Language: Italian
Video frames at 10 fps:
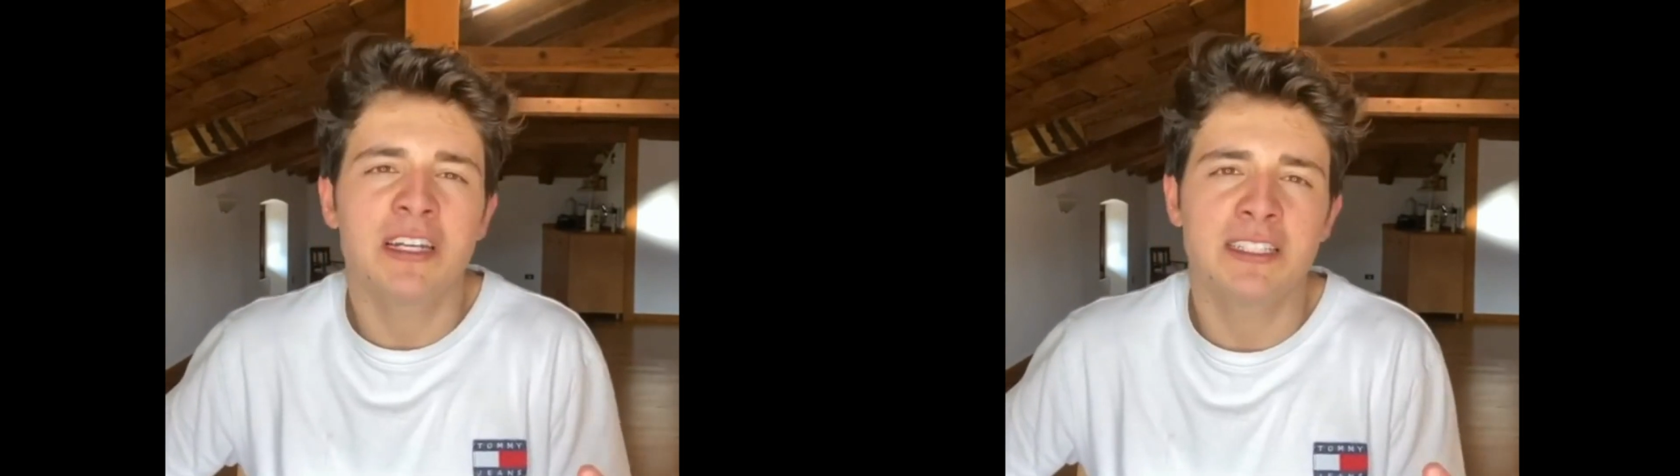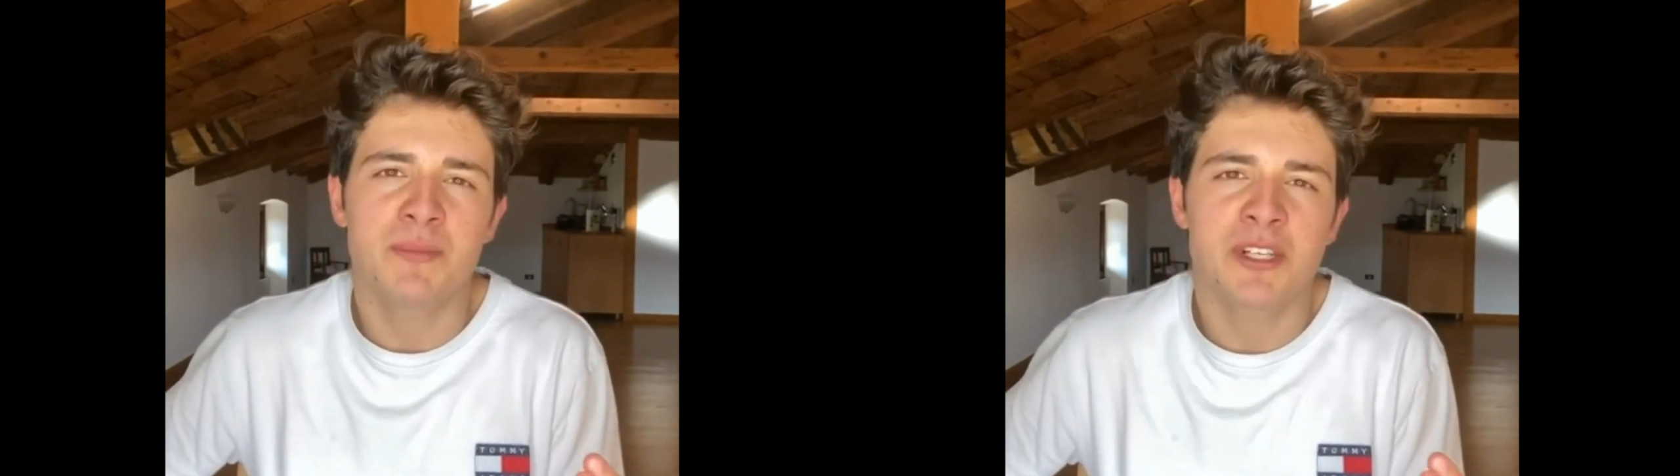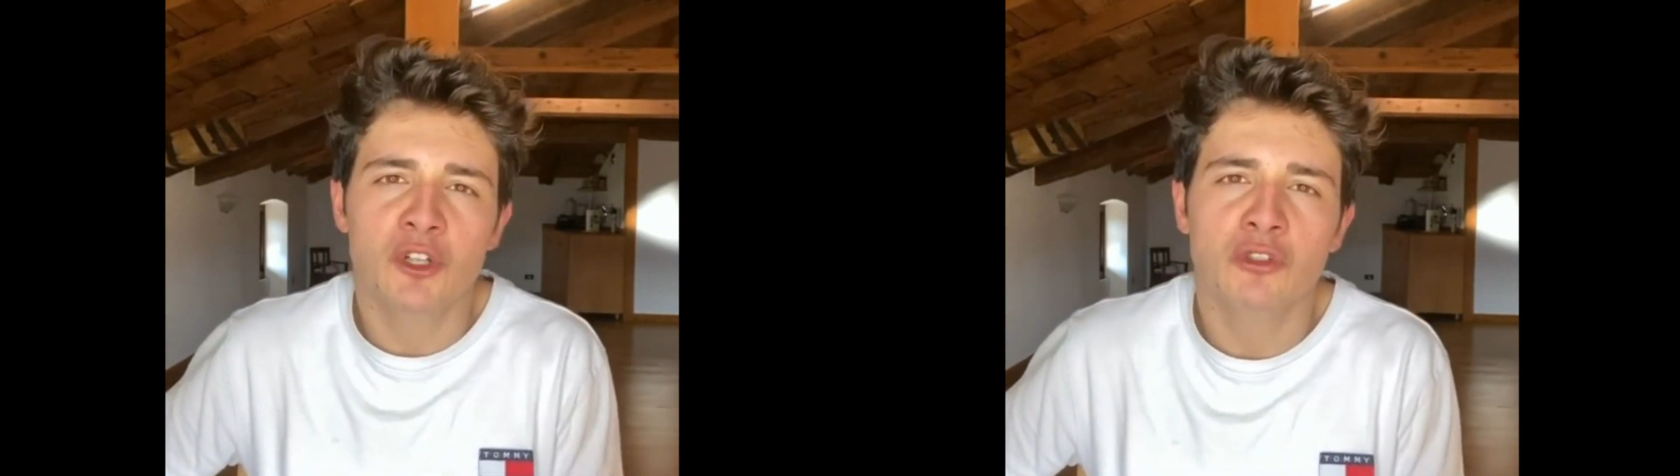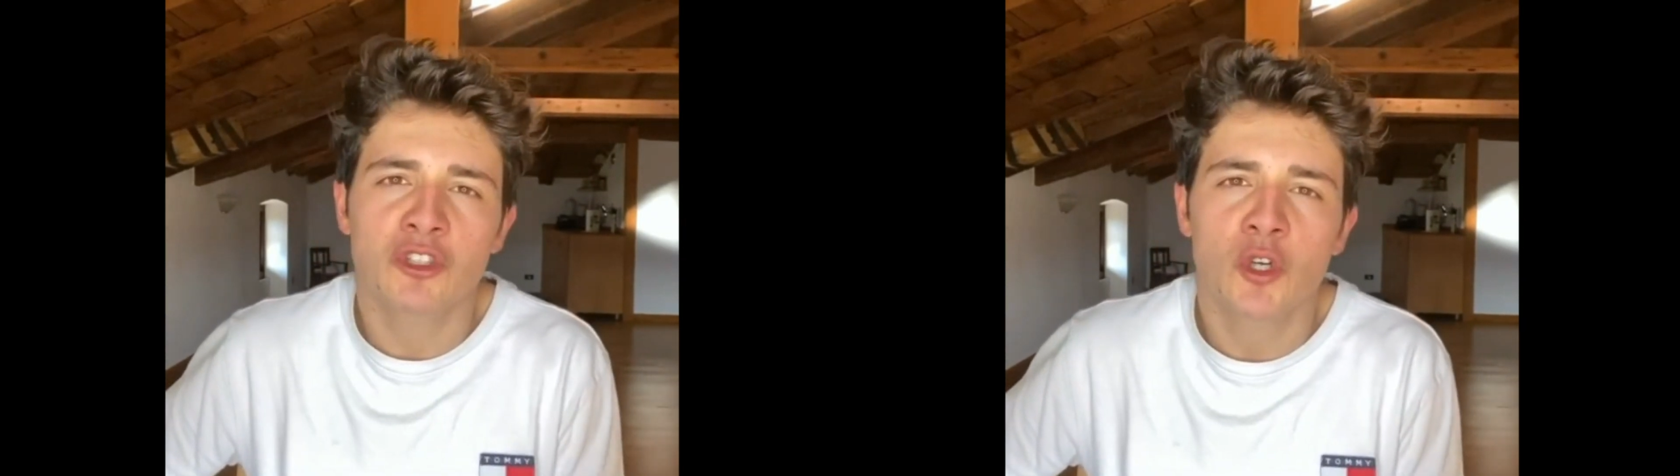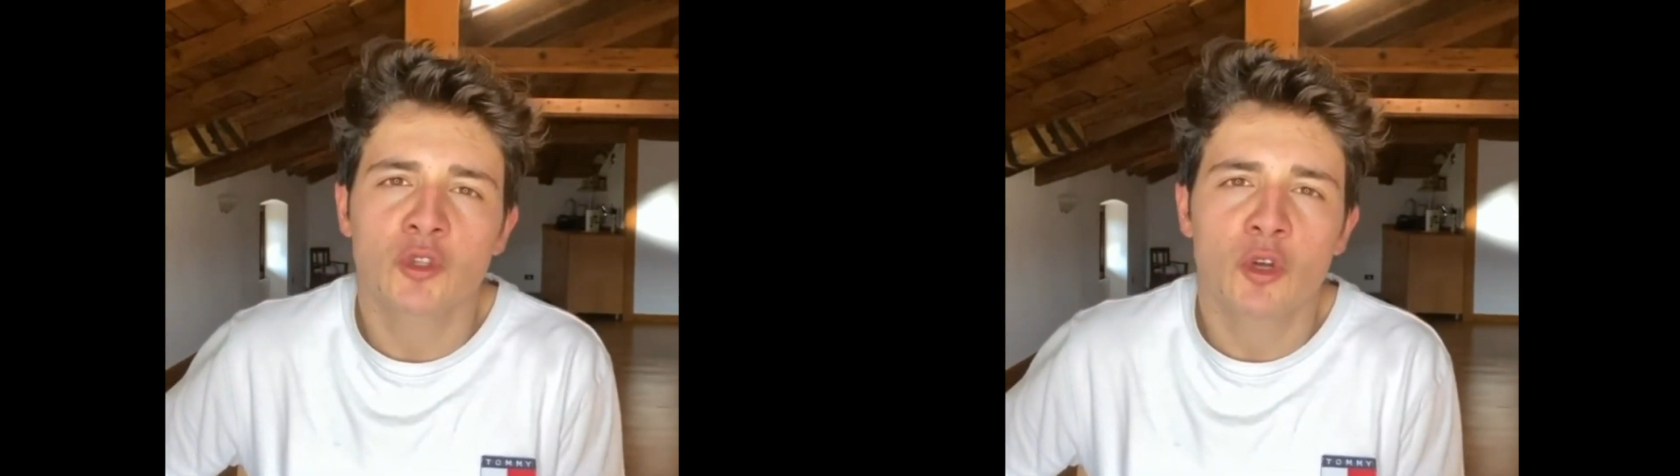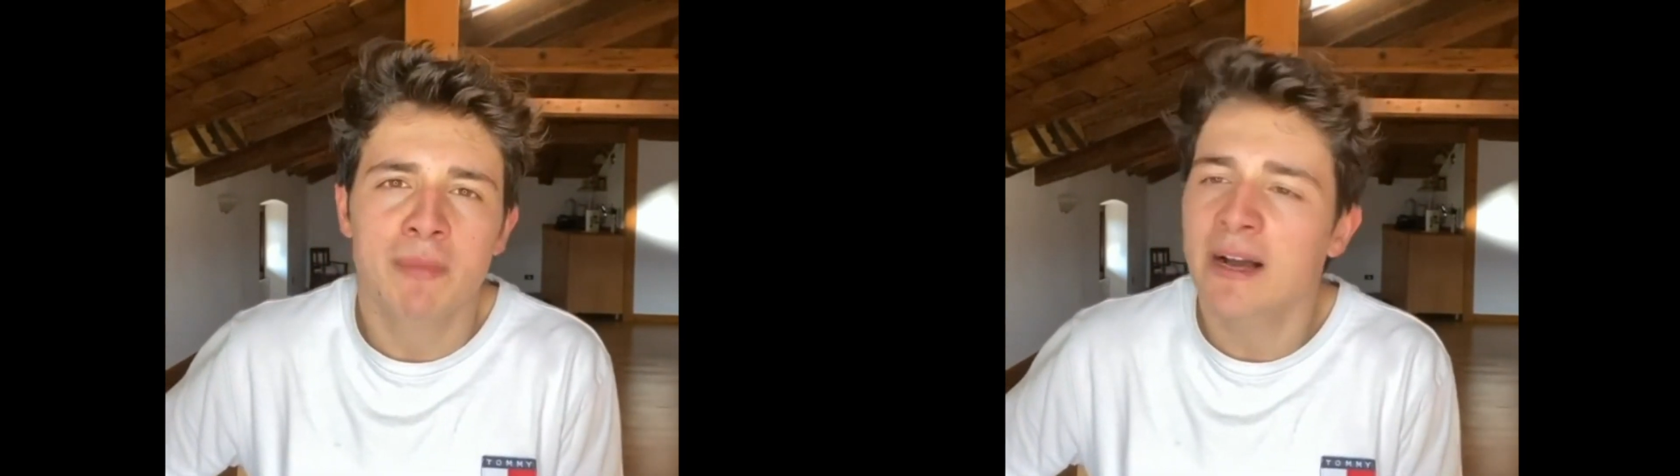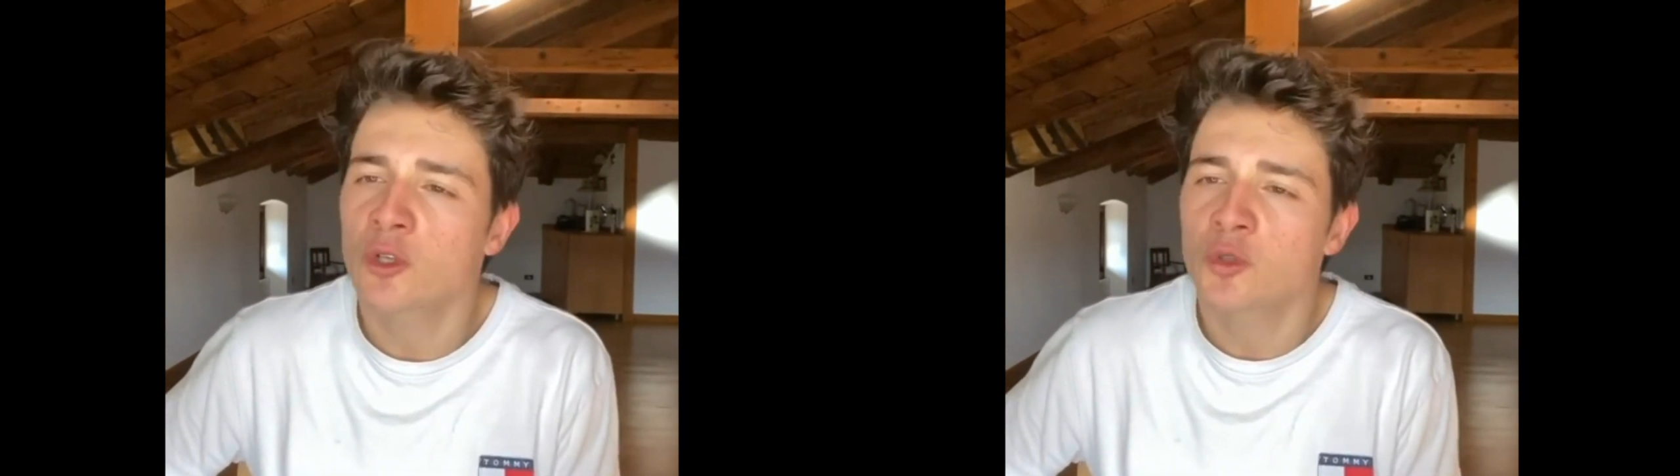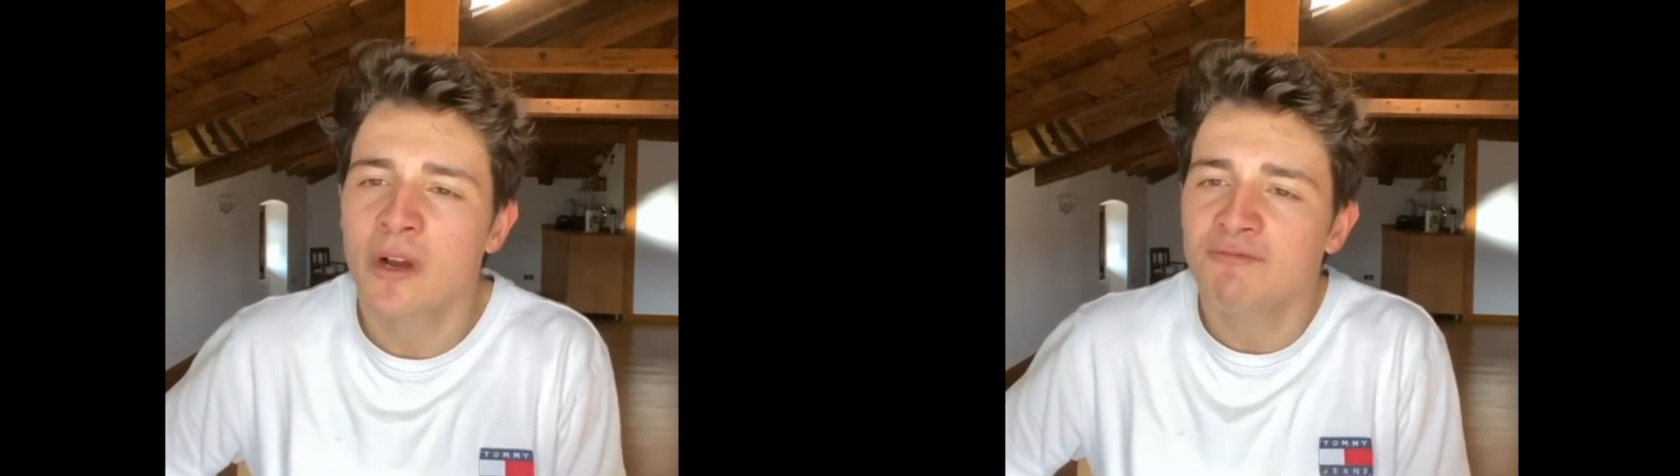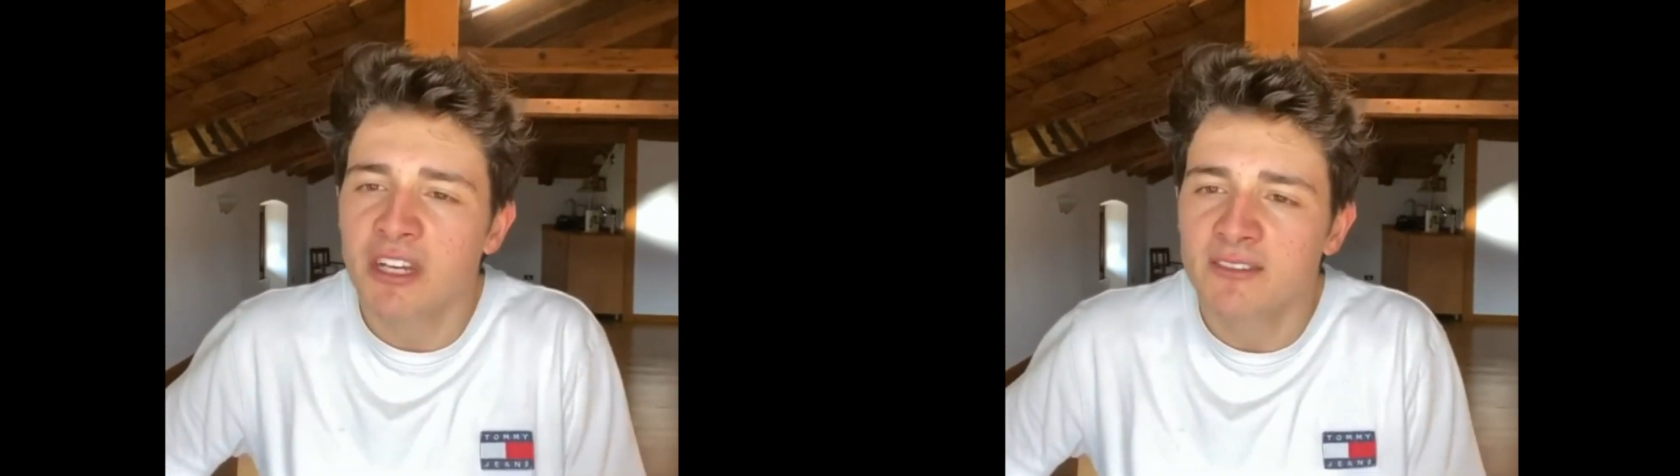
di biscotti sotto il banco durante le